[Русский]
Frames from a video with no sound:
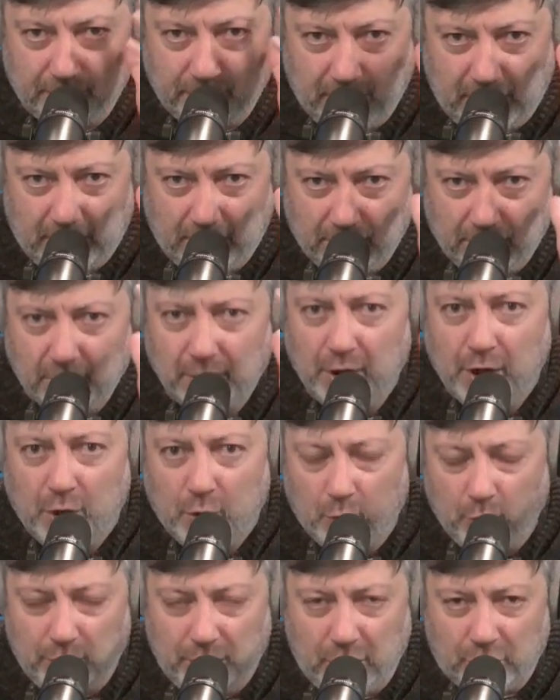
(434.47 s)
Да?
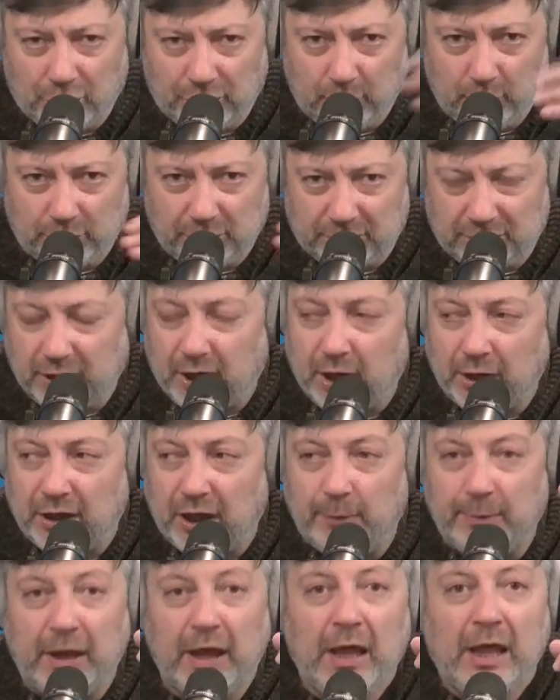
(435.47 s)
Удерживаются
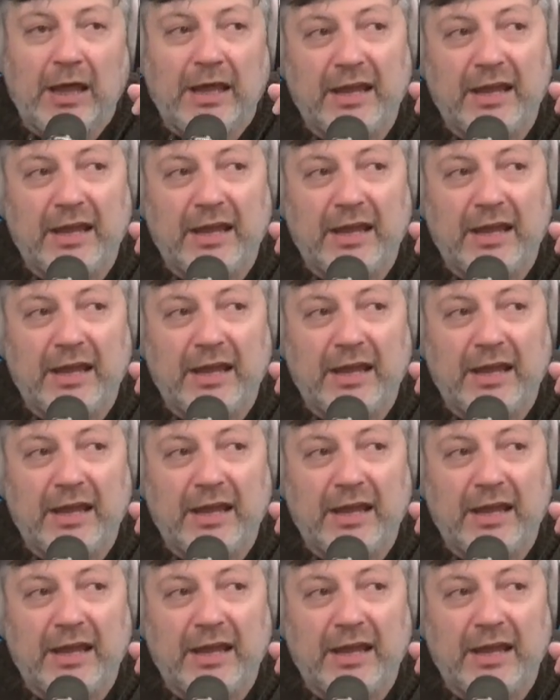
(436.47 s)
сторонами.